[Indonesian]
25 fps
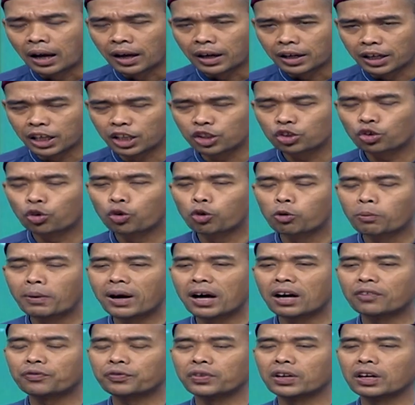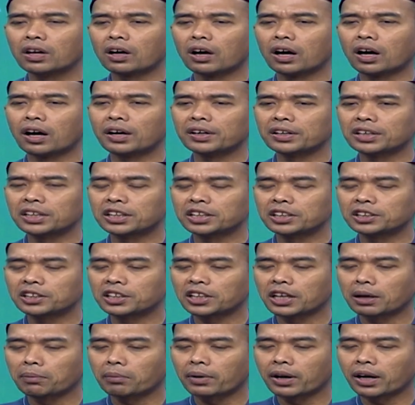Idhuma fil ghari
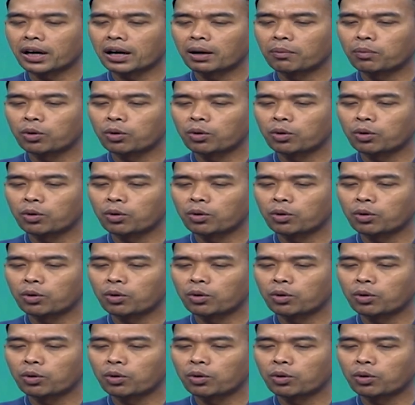ketika mereka